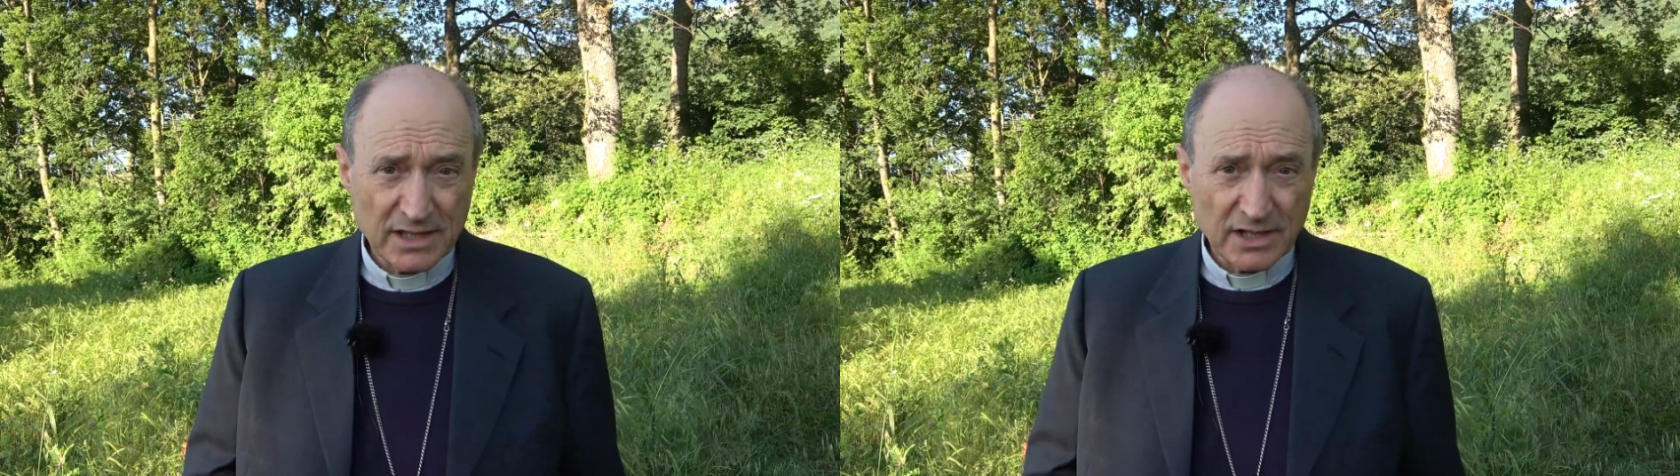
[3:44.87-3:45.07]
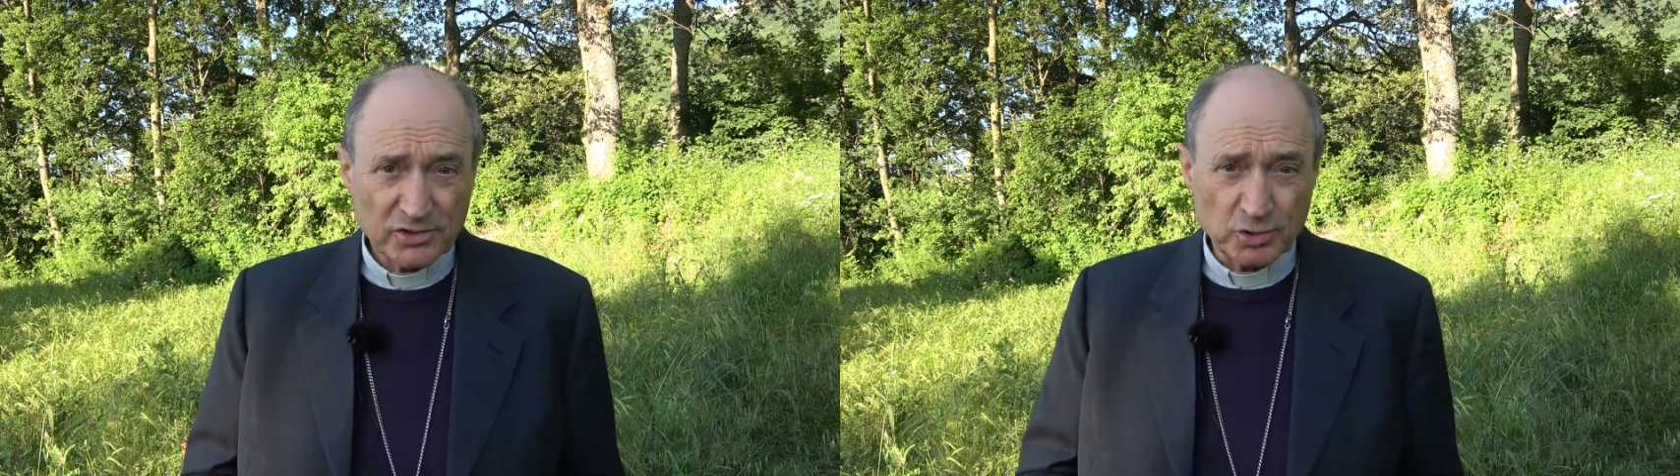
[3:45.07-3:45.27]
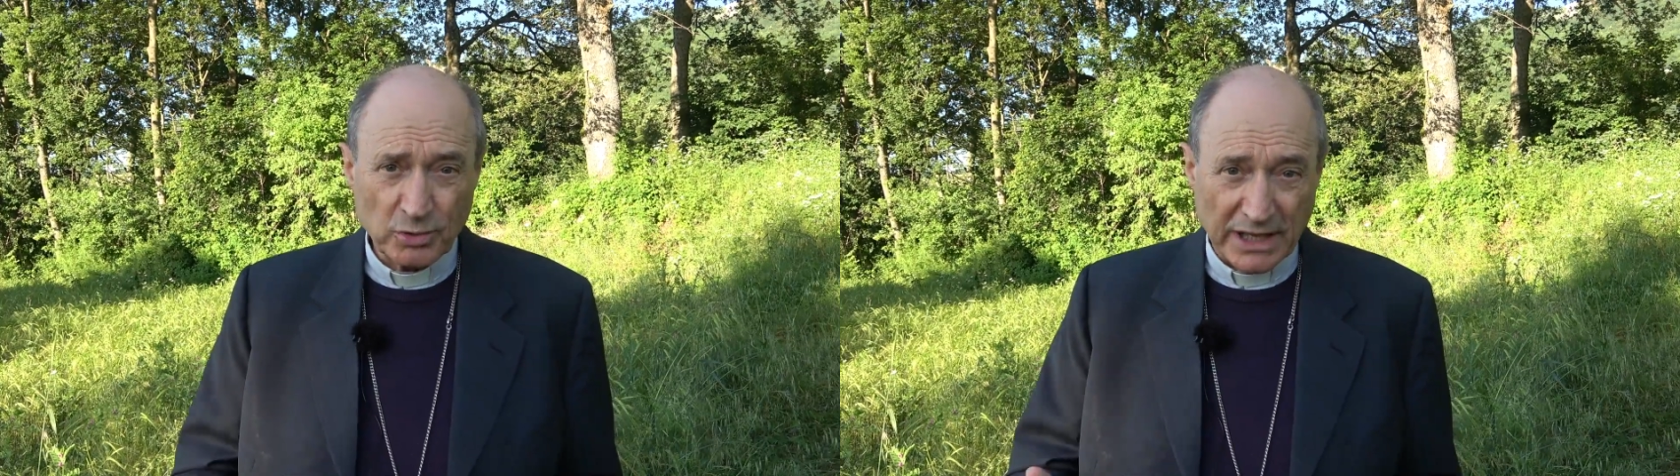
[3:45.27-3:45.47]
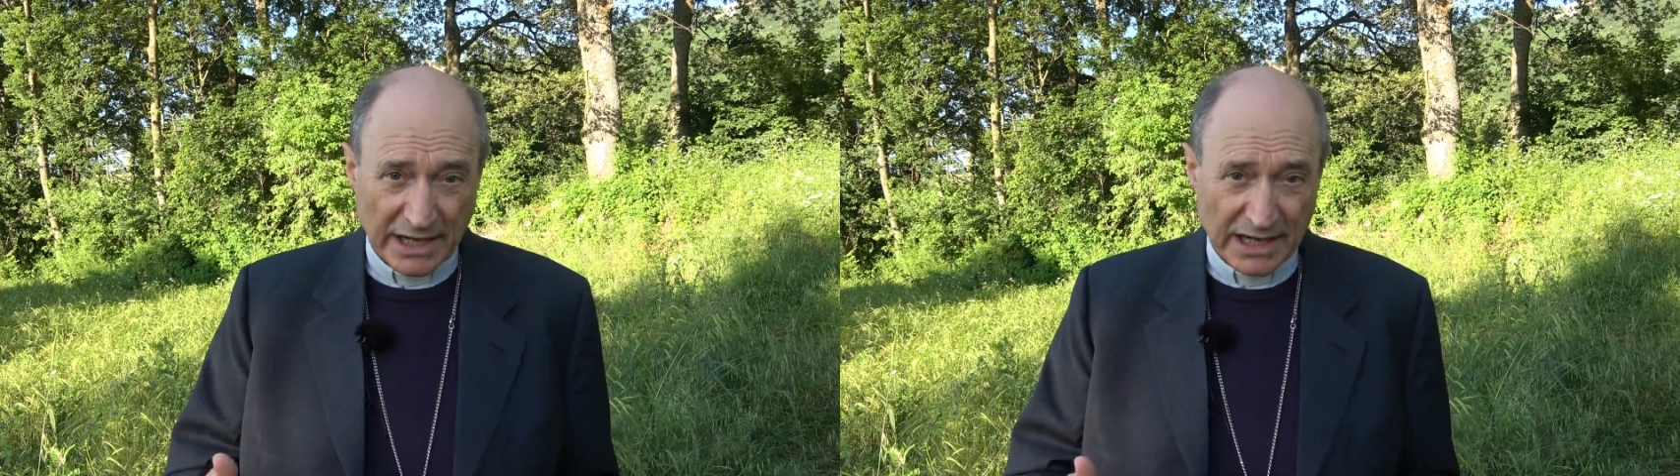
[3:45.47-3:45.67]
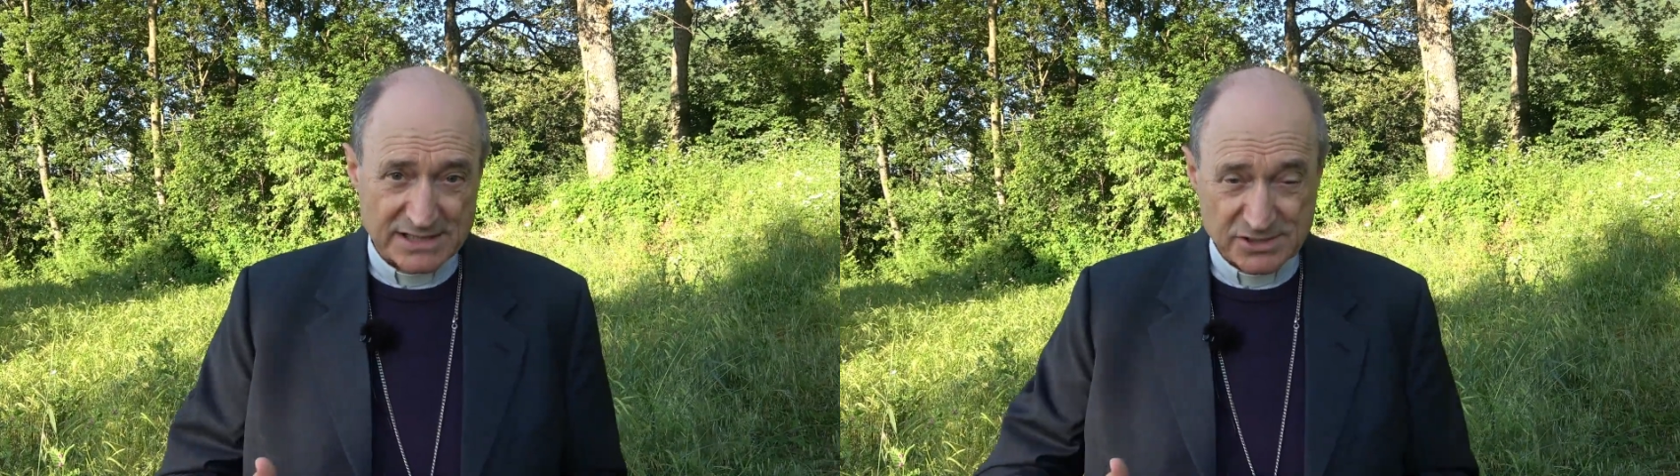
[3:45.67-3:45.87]
sulle
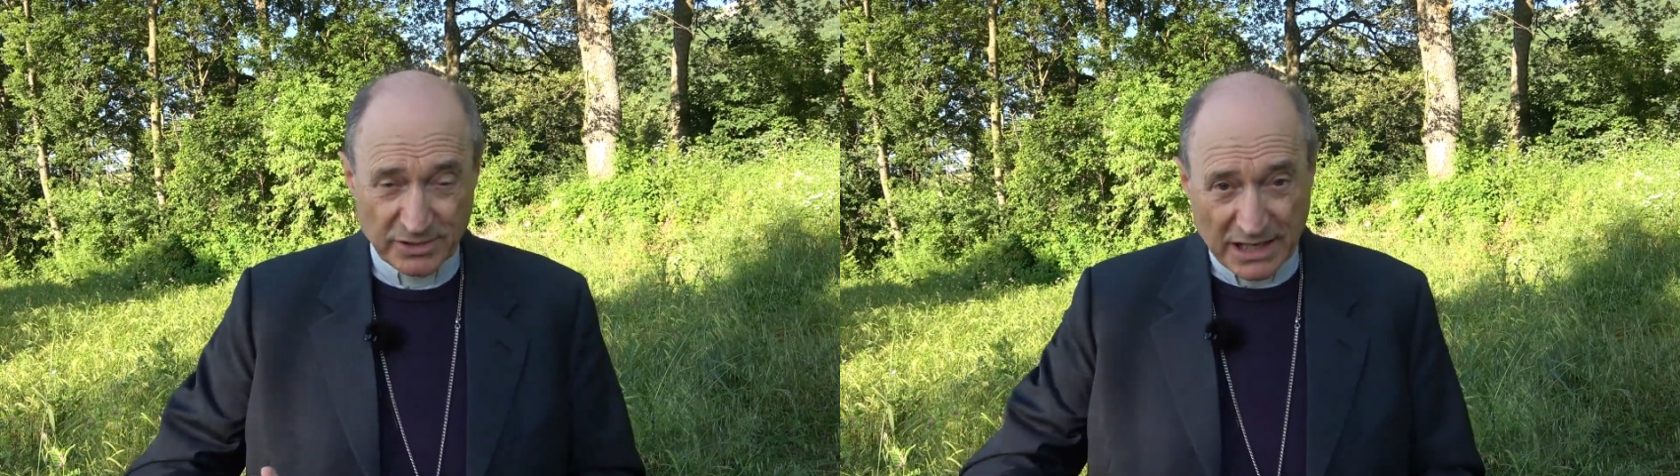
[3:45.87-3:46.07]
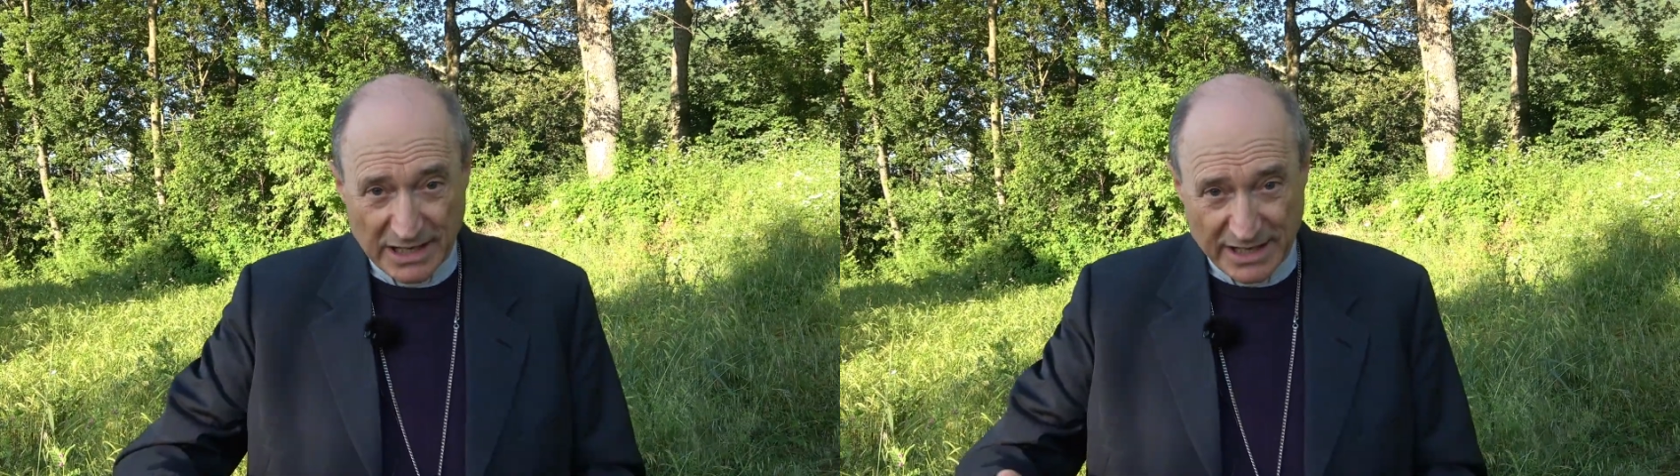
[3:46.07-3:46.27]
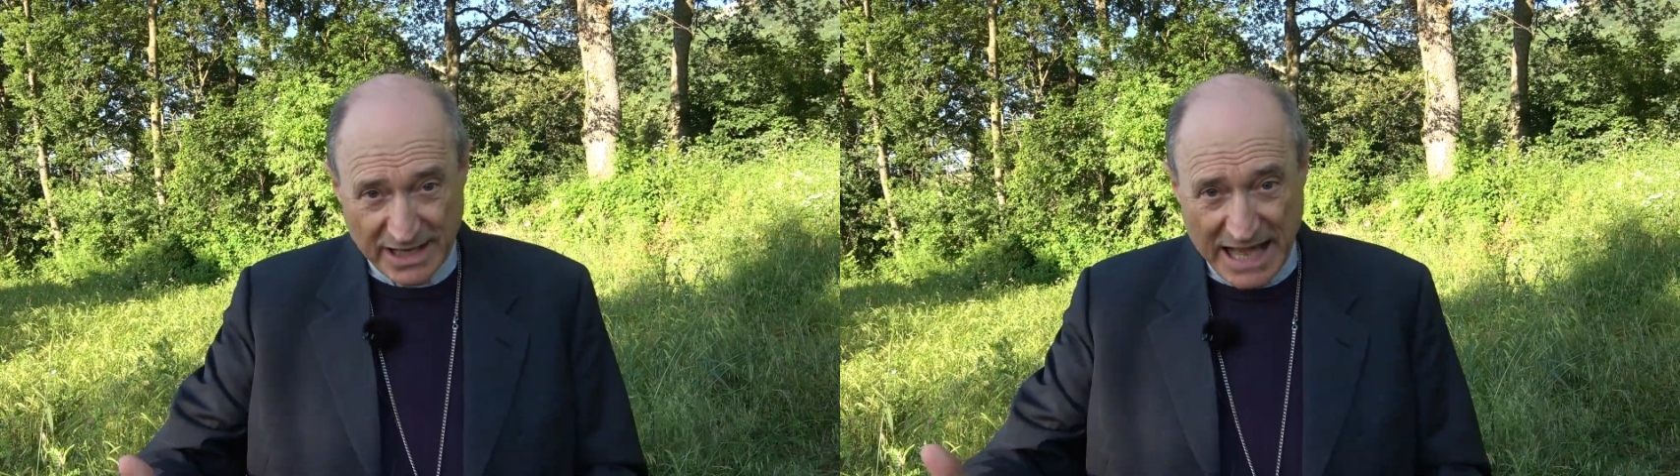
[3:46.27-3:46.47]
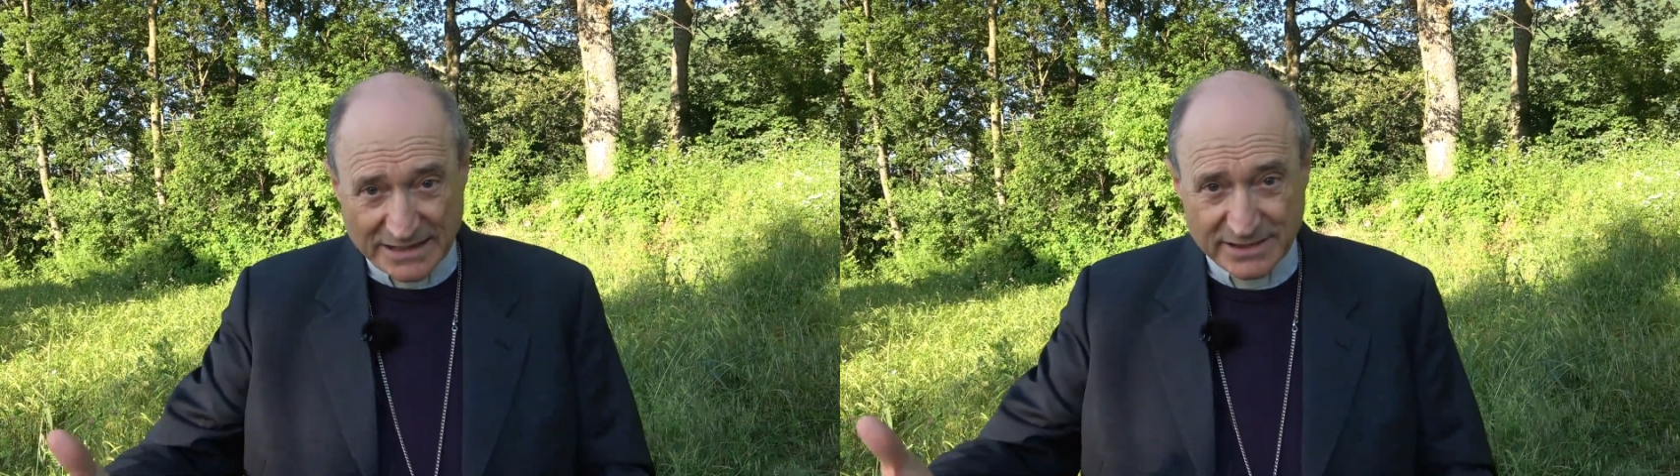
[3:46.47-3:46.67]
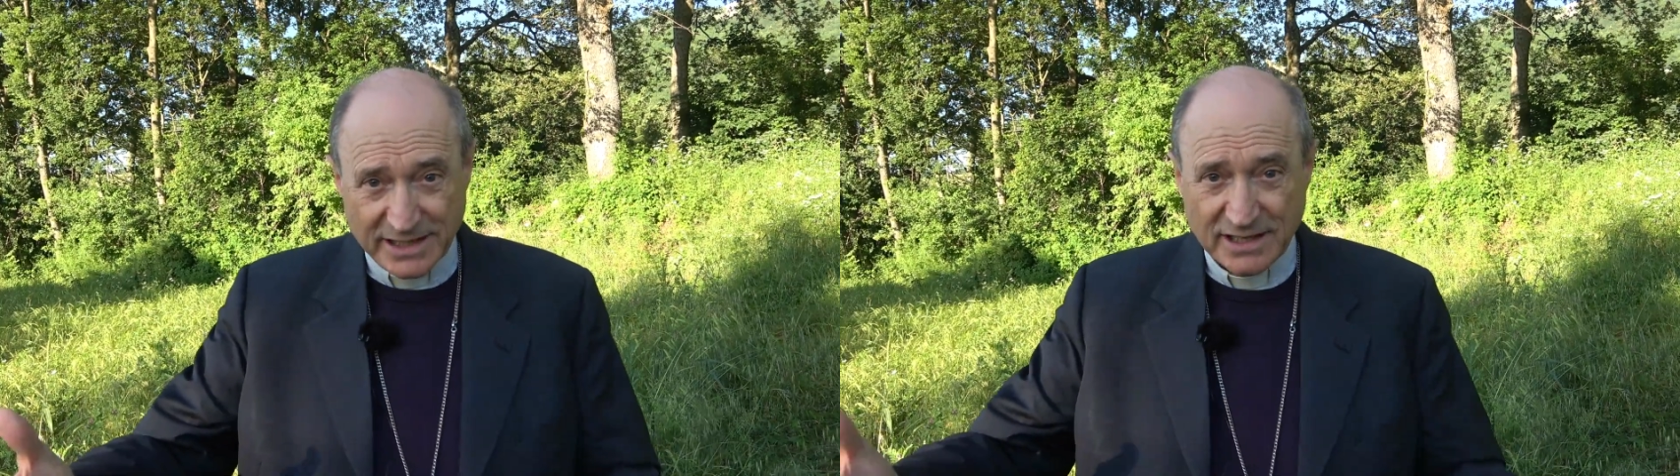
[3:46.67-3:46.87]
relazioni
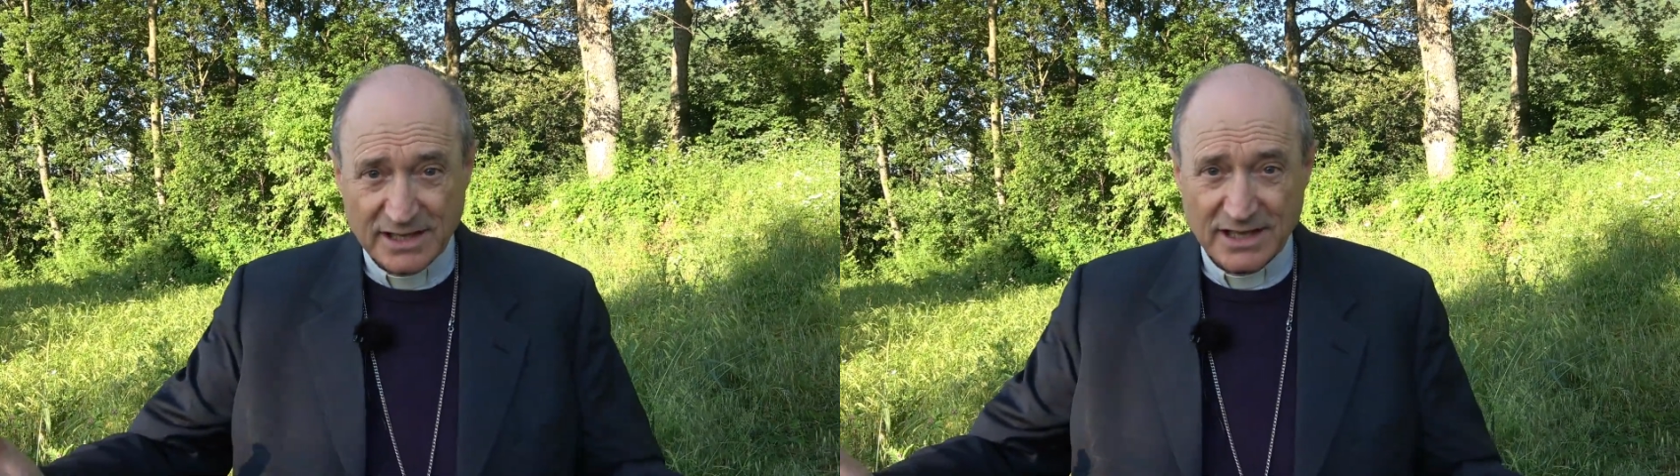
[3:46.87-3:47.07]
allargate